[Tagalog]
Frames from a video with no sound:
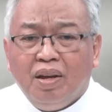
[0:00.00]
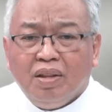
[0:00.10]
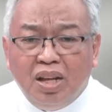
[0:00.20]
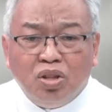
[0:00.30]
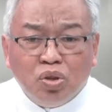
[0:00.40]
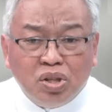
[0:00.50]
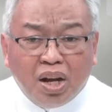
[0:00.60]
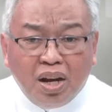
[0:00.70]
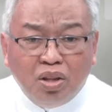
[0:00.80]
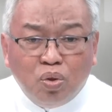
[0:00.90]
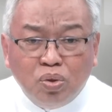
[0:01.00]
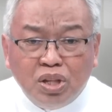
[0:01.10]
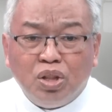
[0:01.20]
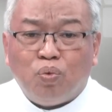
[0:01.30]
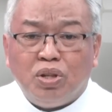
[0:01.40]
Dito sa ganitong
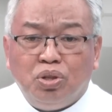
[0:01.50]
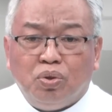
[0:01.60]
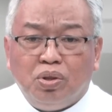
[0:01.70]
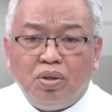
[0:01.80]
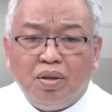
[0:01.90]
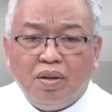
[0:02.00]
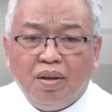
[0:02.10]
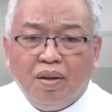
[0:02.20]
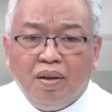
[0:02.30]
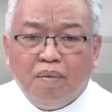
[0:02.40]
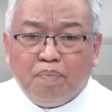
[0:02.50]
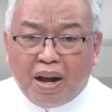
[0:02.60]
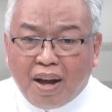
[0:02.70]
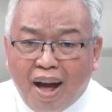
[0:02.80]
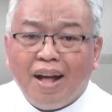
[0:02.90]
sitwasyon,
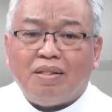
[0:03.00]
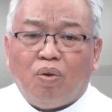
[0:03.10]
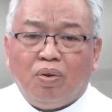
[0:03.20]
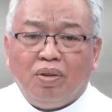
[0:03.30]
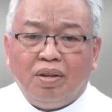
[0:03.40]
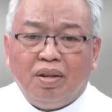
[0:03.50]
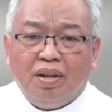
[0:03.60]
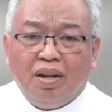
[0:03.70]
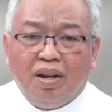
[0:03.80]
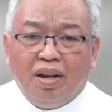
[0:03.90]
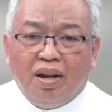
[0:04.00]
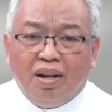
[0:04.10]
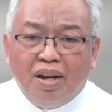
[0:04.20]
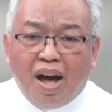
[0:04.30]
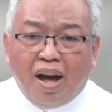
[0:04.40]
pagkakataon
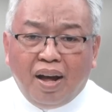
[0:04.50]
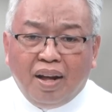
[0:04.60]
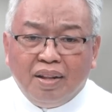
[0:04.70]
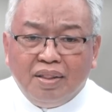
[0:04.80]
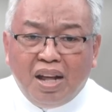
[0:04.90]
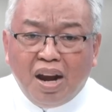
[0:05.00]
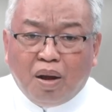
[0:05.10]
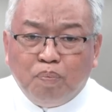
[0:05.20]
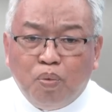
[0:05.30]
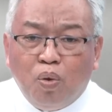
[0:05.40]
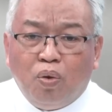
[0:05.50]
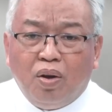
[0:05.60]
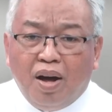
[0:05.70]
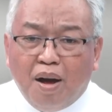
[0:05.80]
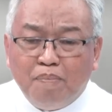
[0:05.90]
na tinagpo
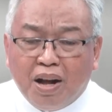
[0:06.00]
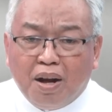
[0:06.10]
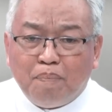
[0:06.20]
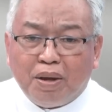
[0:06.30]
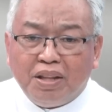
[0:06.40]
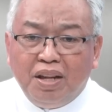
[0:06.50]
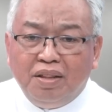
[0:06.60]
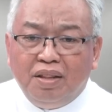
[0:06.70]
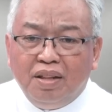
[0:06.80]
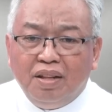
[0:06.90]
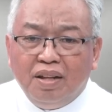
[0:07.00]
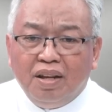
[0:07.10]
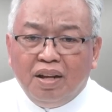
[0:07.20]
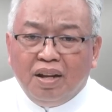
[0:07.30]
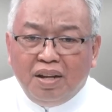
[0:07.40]
ang magkapatid
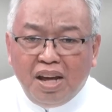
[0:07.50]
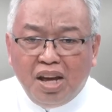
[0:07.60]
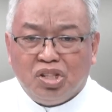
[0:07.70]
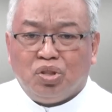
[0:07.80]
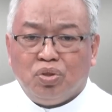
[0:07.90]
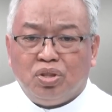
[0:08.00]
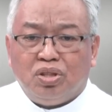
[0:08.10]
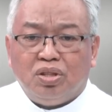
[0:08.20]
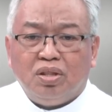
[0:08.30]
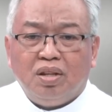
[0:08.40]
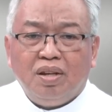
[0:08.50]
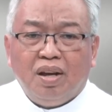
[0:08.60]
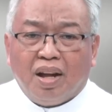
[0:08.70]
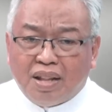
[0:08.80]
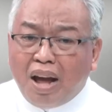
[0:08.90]
ni Jesus.
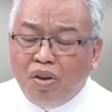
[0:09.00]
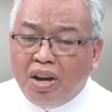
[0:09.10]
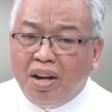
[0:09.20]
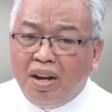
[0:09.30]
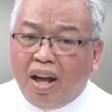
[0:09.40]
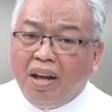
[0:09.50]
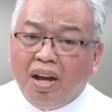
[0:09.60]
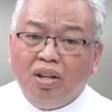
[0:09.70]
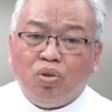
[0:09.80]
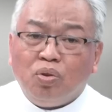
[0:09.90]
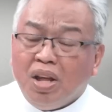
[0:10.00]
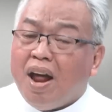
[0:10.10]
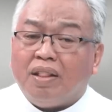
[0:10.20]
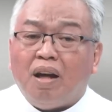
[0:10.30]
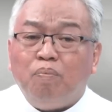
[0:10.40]
At tayo rin ay ganito
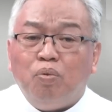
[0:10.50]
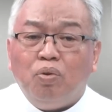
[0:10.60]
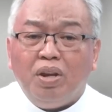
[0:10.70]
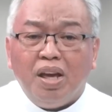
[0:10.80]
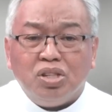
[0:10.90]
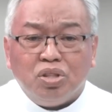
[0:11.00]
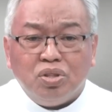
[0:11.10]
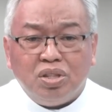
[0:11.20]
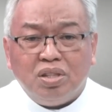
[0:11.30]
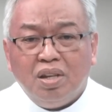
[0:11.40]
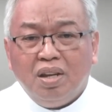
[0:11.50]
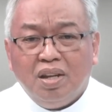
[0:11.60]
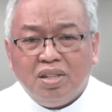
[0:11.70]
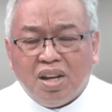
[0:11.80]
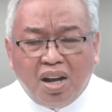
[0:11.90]
tinatagpo ni Jesus
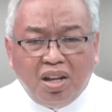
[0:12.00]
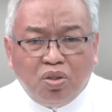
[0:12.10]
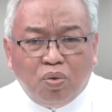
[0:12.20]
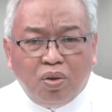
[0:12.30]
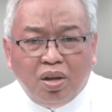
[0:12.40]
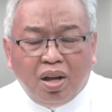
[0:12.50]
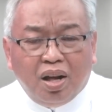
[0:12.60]
sa ganitong